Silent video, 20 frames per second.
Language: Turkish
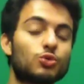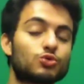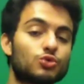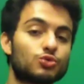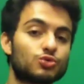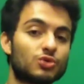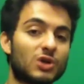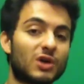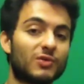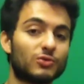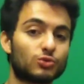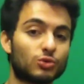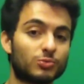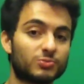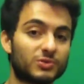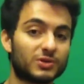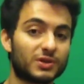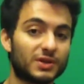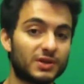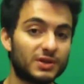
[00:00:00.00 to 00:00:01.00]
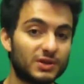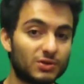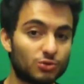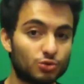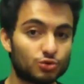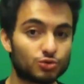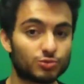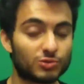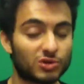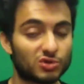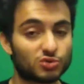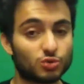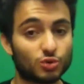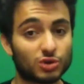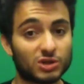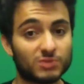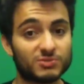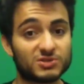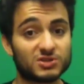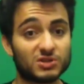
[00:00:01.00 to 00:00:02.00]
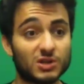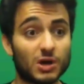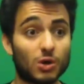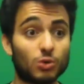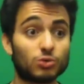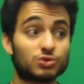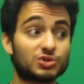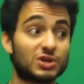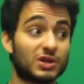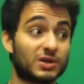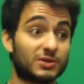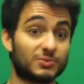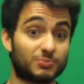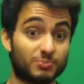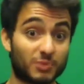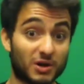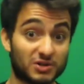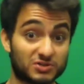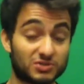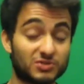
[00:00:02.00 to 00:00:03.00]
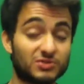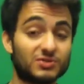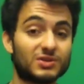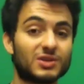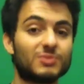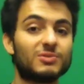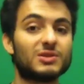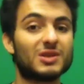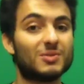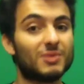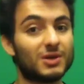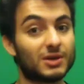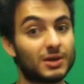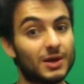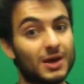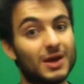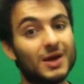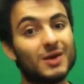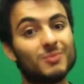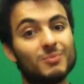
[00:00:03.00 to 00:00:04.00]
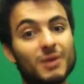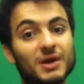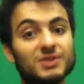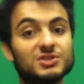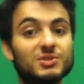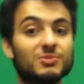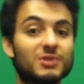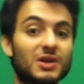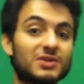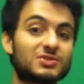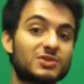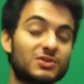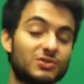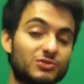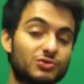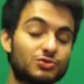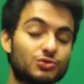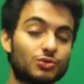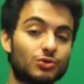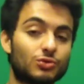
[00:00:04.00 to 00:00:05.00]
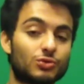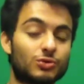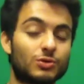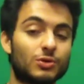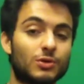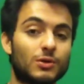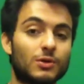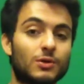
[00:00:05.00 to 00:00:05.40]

bol çocuğun hava topları iyi, hücumda da çok iyi bir silah olacak başladığı gibi demek bence biraz yanıltıcı olur. Ama